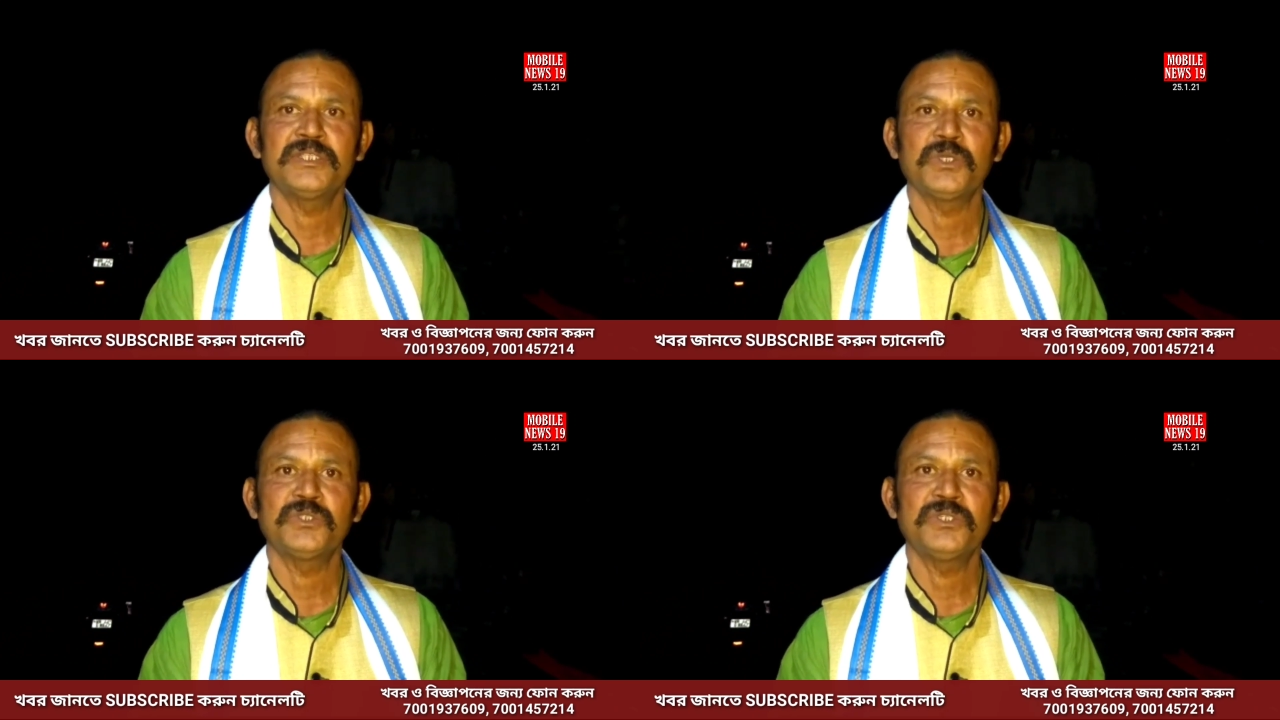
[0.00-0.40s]

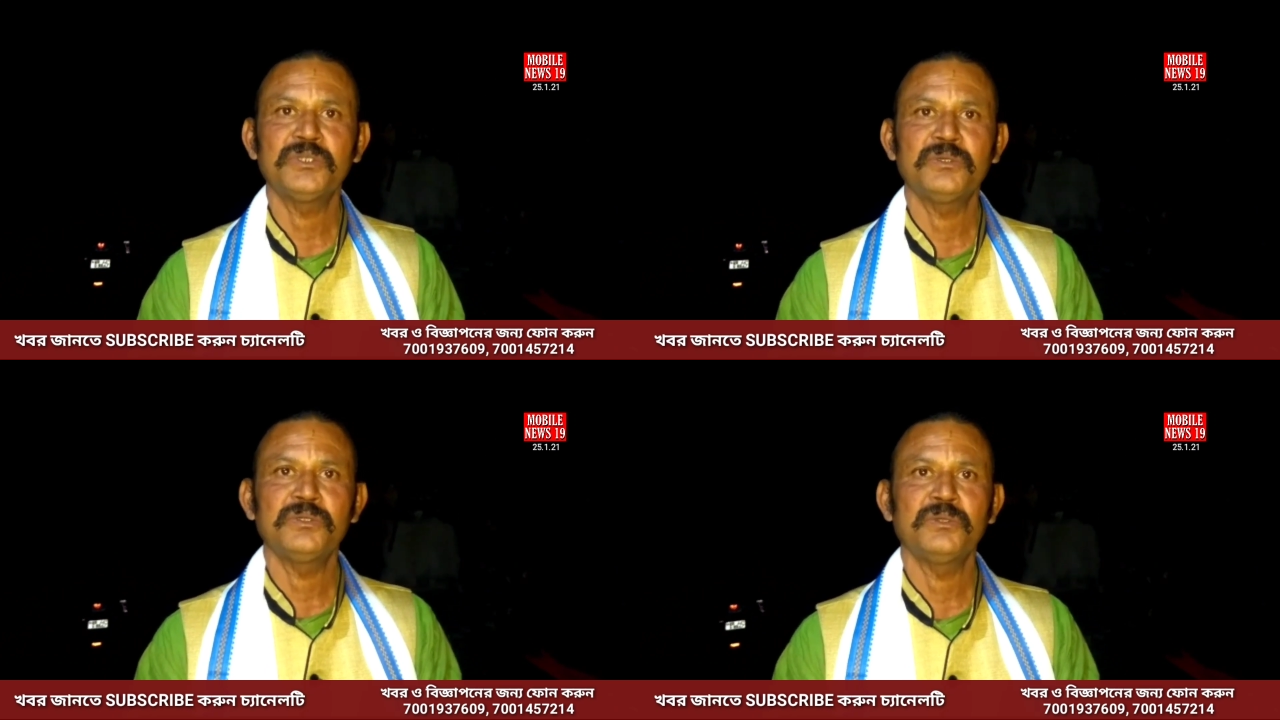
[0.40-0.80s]

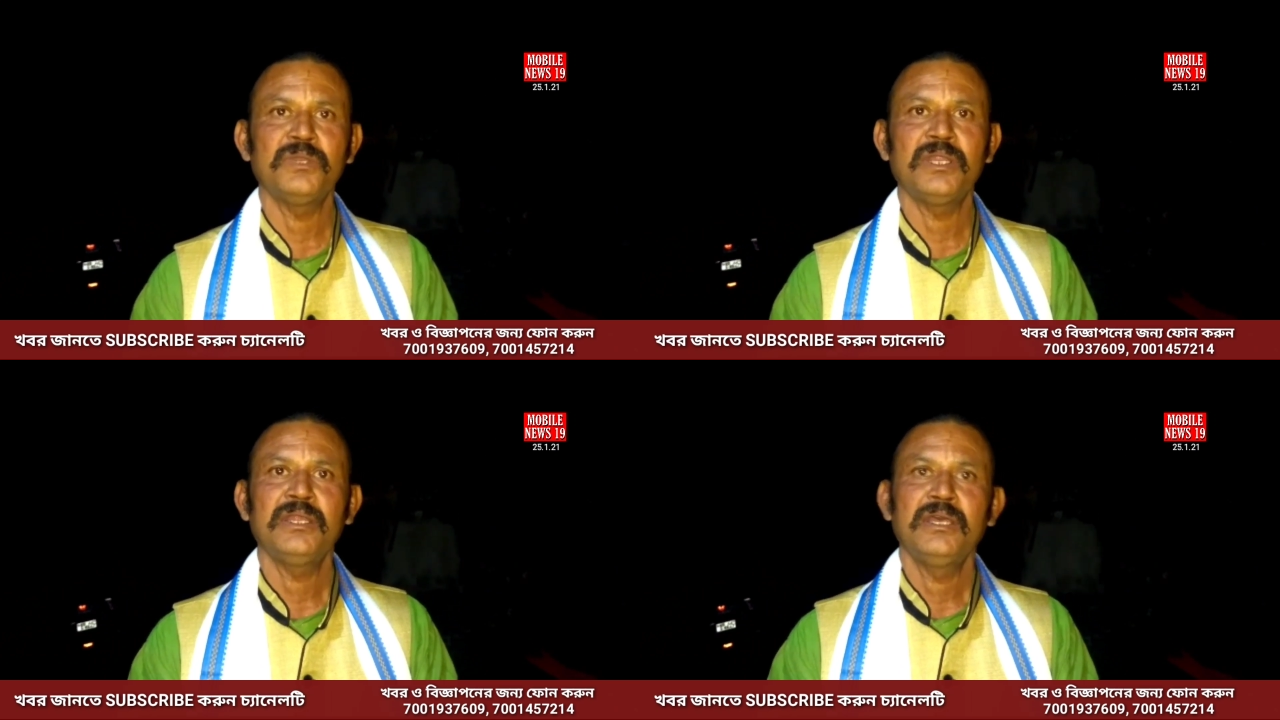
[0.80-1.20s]
জর্জরিত করে
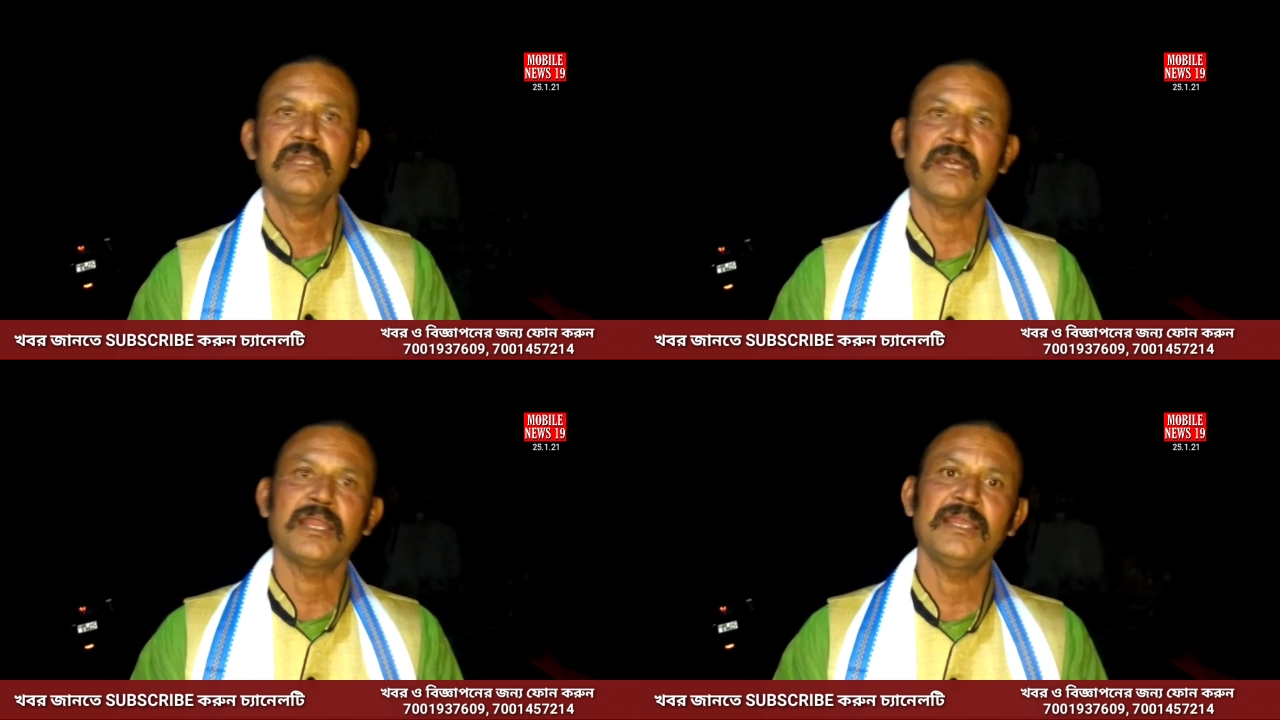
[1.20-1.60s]
তুললেন
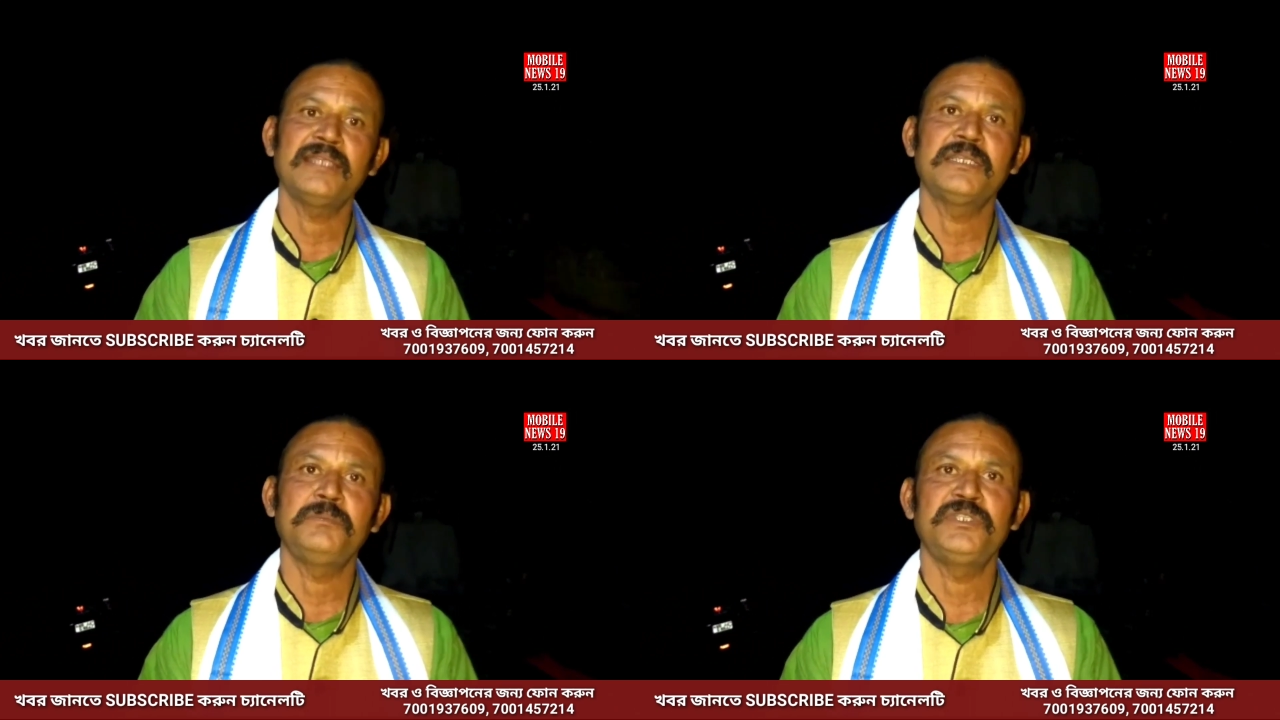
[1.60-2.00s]
তারাই
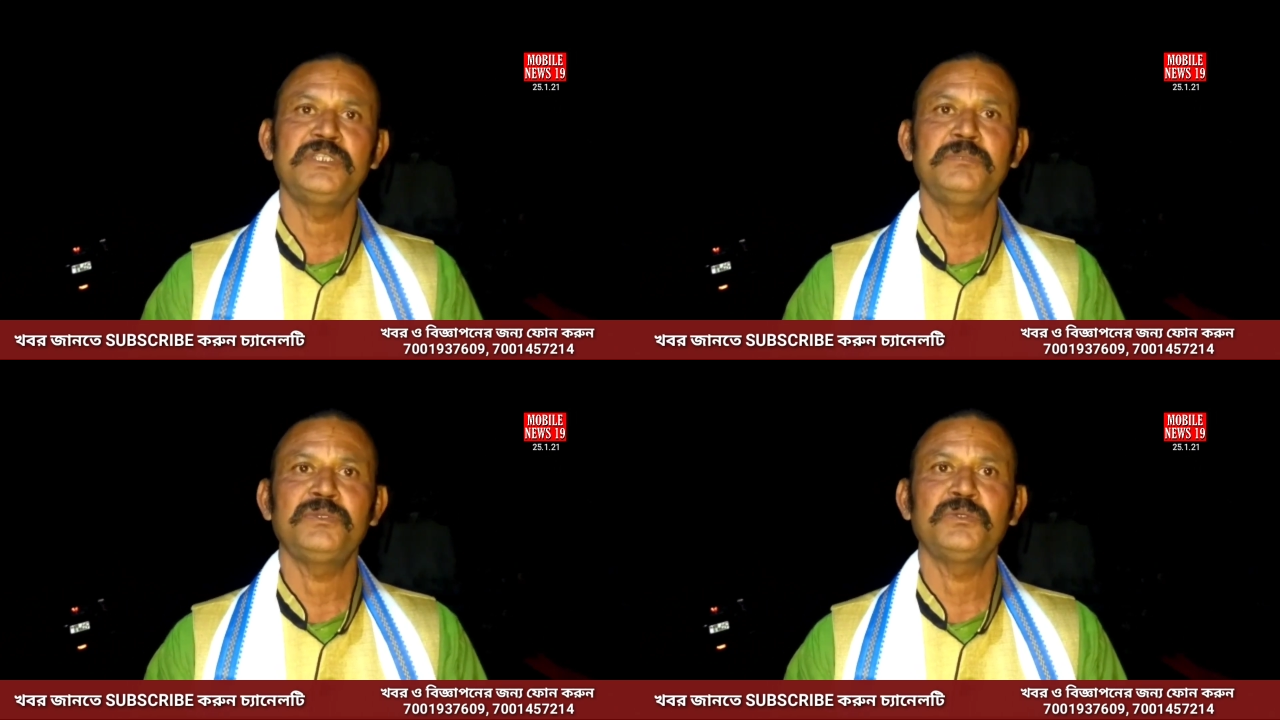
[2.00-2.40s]
আজকে
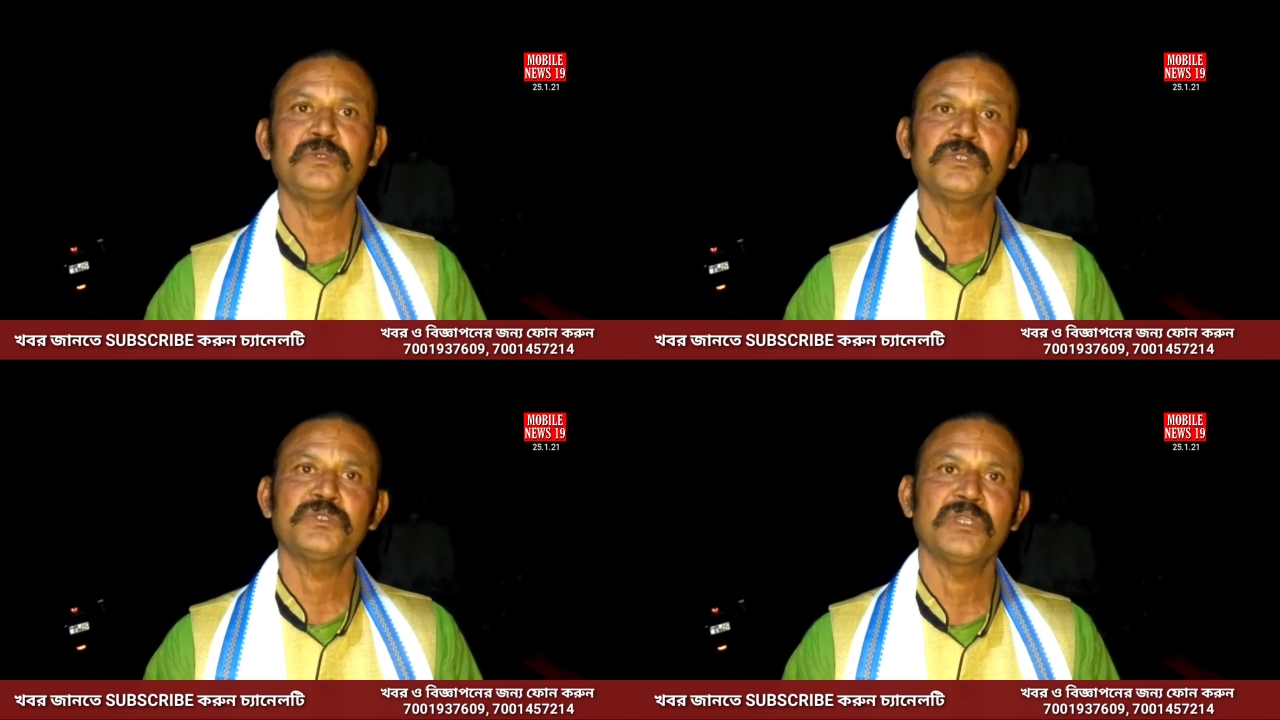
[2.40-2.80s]
বিজেপির
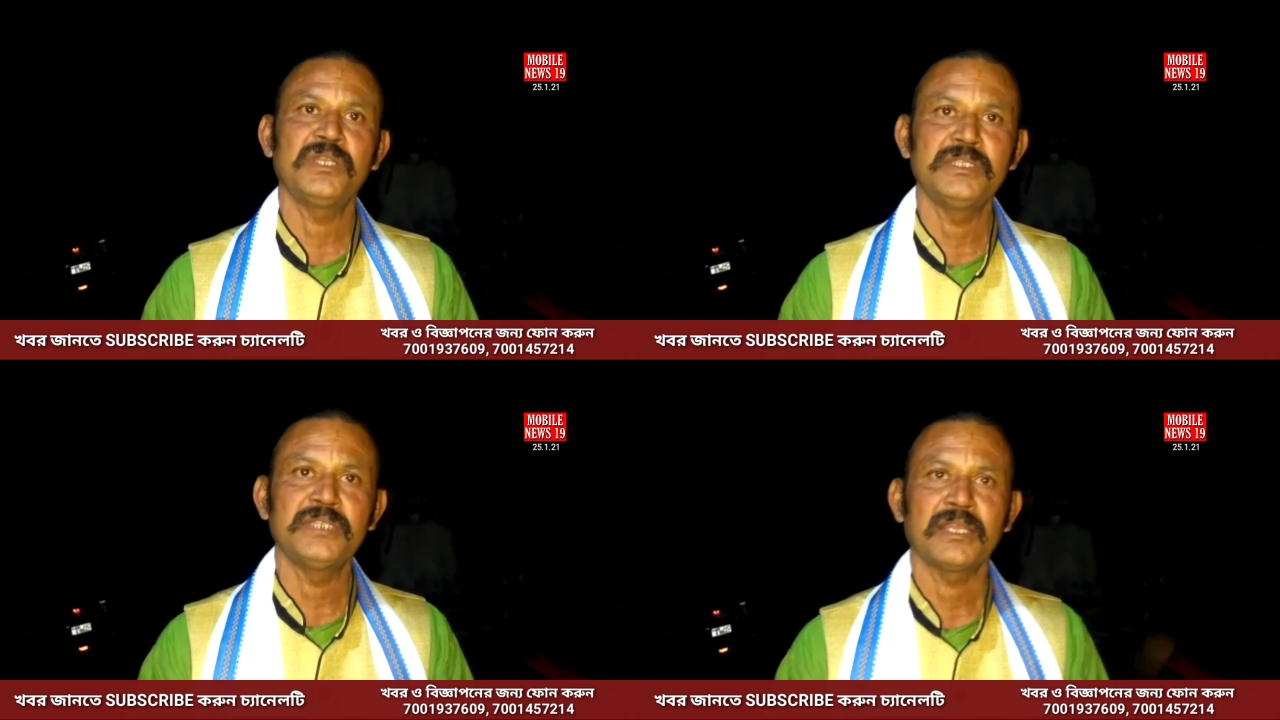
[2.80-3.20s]

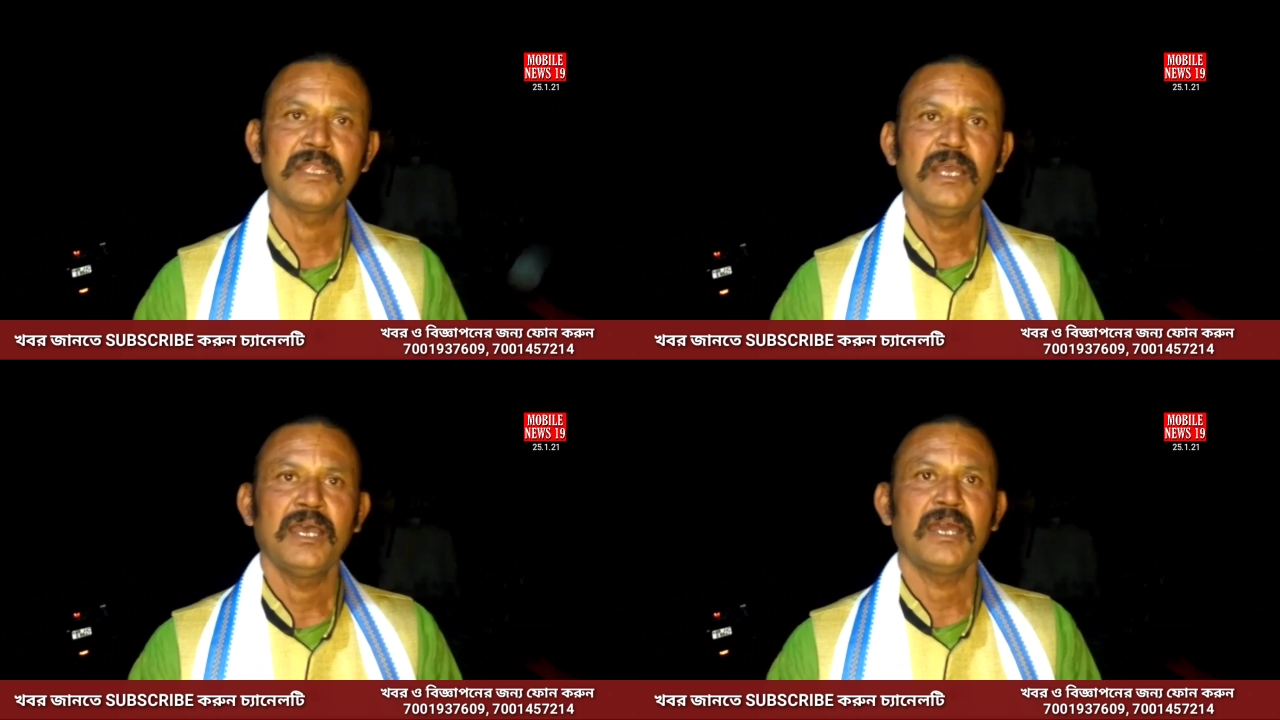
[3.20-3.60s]
উচ্চস্তরের লিডার
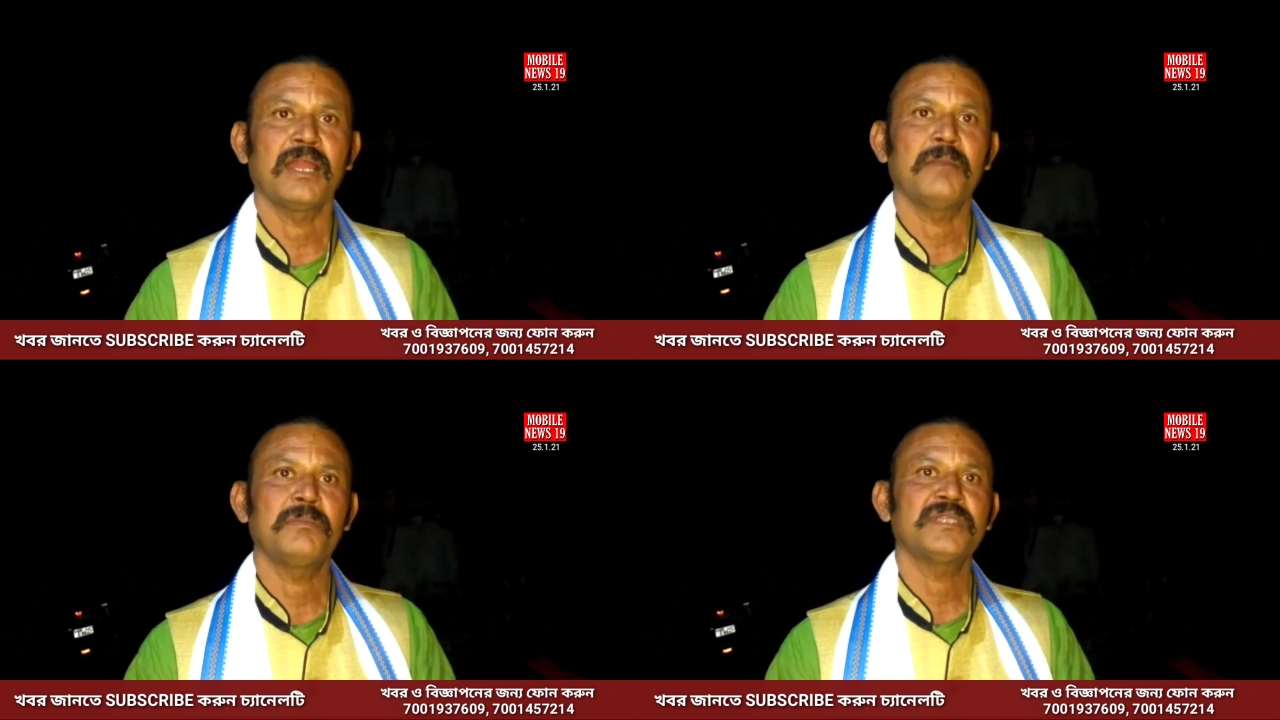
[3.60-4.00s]
আর
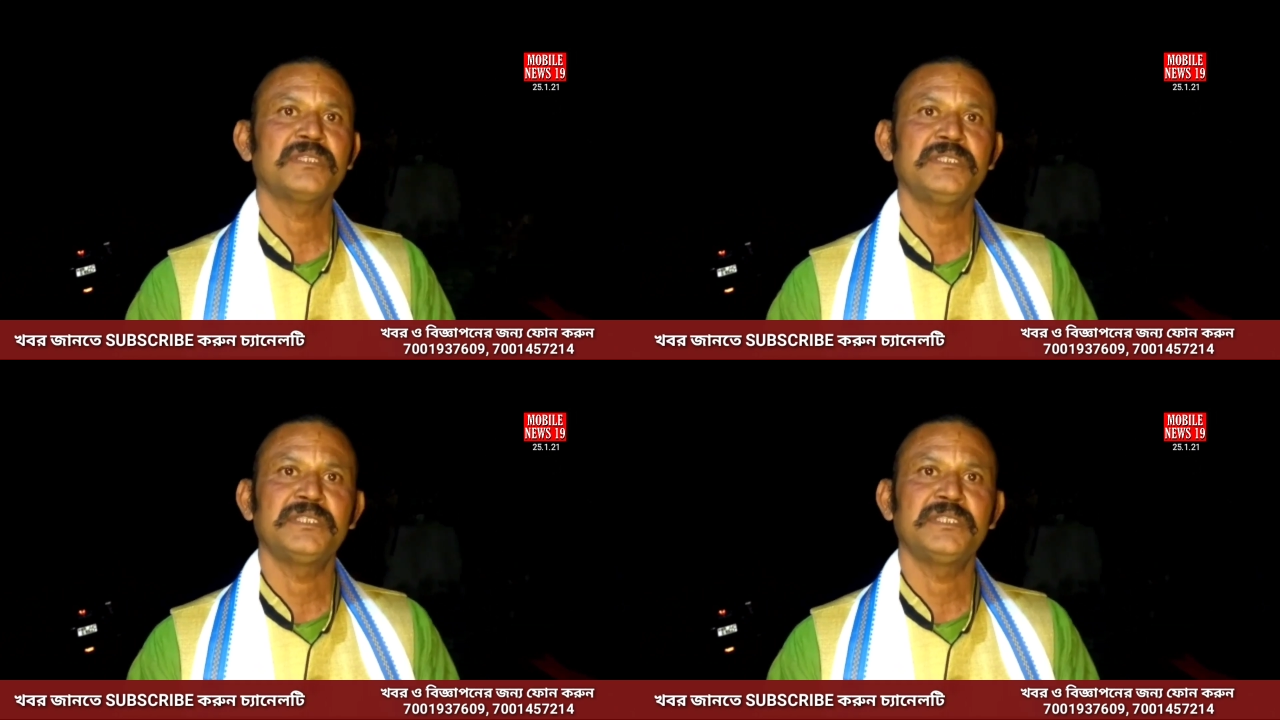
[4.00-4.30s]
আমরা সেই